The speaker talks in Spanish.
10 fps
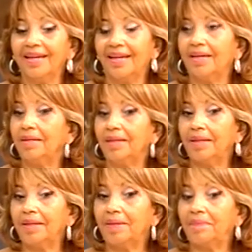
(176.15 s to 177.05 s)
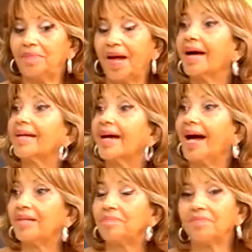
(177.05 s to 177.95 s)
eh,
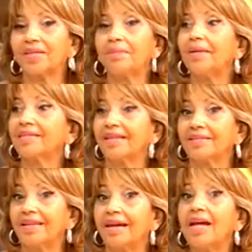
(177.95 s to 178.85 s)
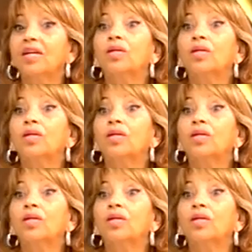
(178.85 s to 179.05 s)
agregar, qué más hacer.